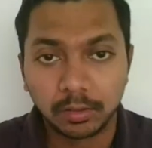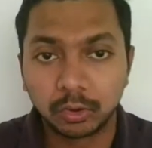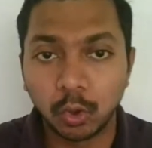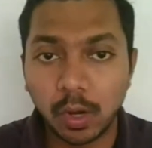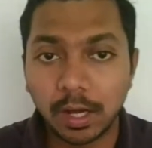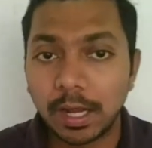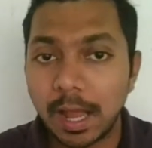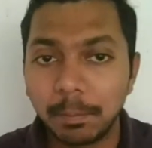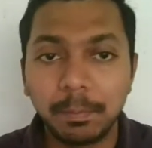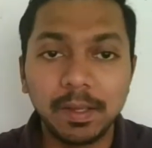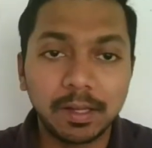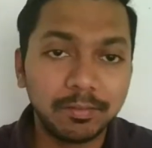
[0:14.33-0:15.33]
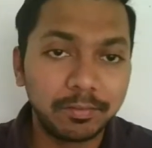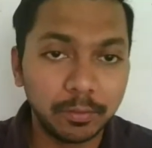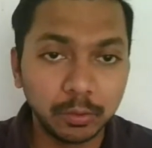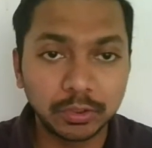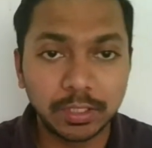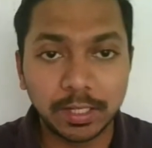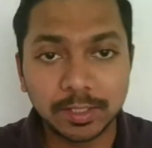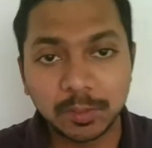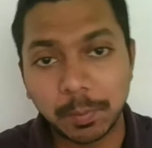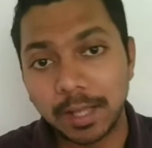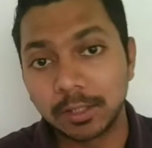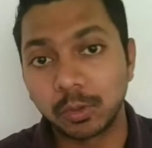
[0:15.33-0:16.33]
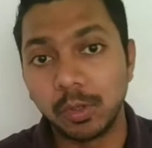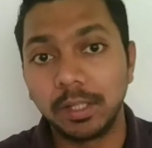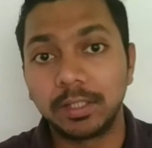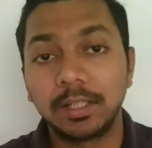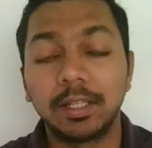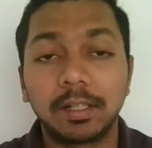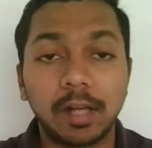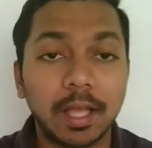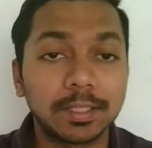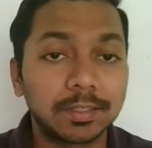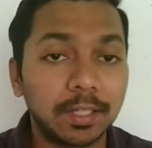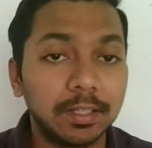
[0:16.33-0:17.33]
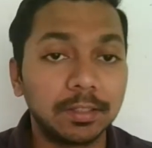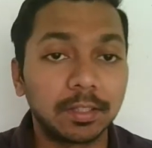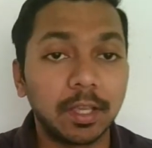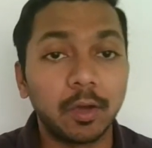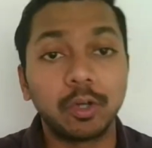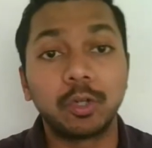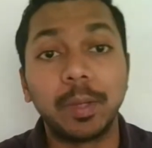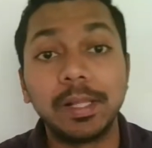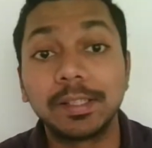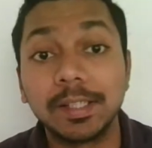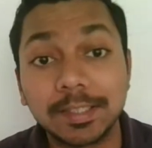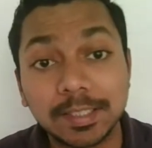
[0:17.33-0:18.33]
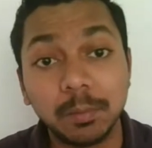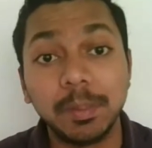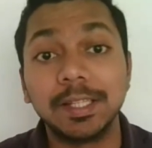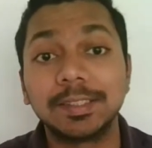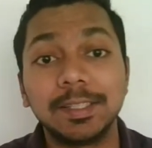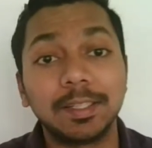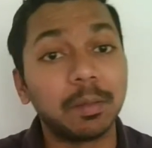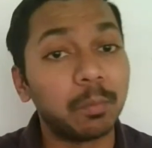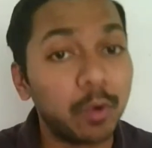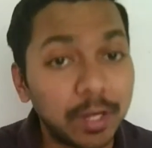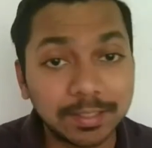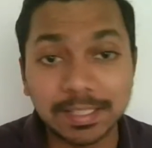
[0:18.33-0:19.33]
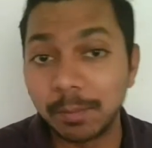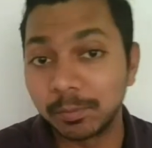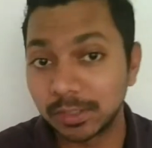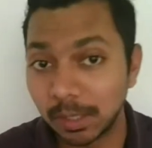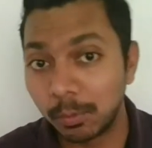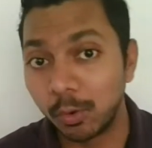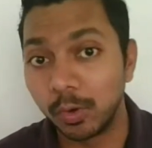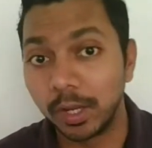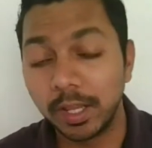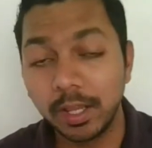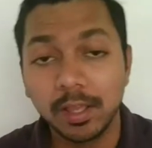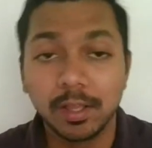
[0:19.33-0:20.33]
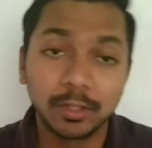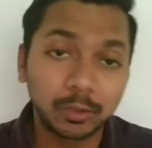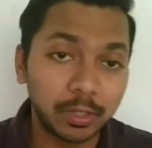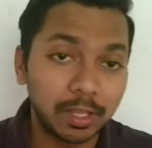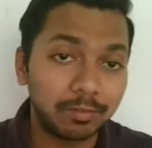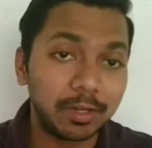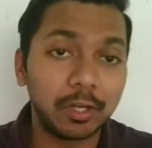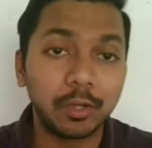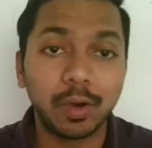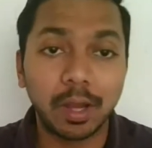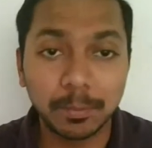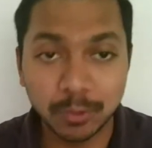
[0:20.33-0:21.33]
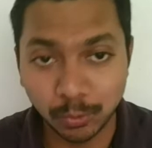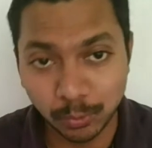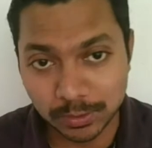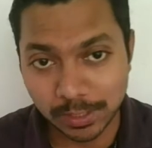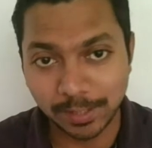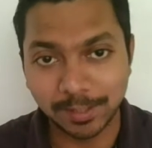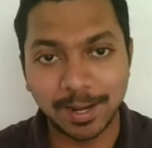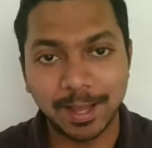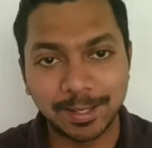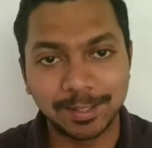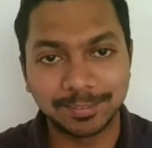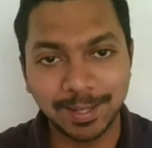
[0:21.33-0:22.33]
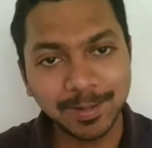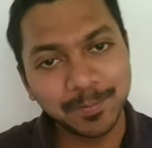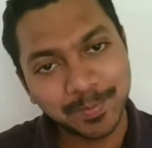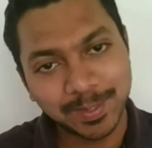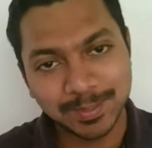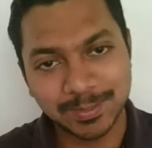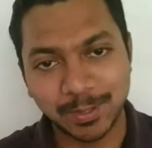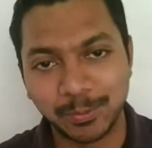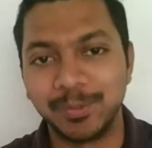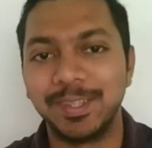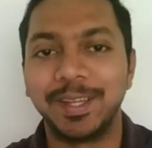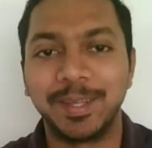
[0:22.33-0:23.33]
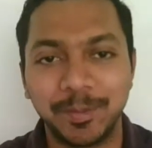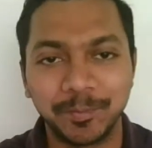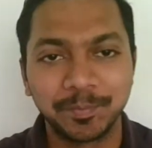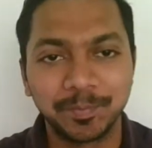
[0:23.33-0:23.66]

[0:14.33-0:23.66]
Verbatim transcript: तो अगर आप भी कन्फ्यूज हैं इस बात को लेके कि क्लास टेंथ के और ट्वेल्थ के सीबीएसई e के बोर्ड एग्जाम्स कब होंगे तो ये वीडियो आप शुरू से लेकर आखिर तक ज़रूर देखें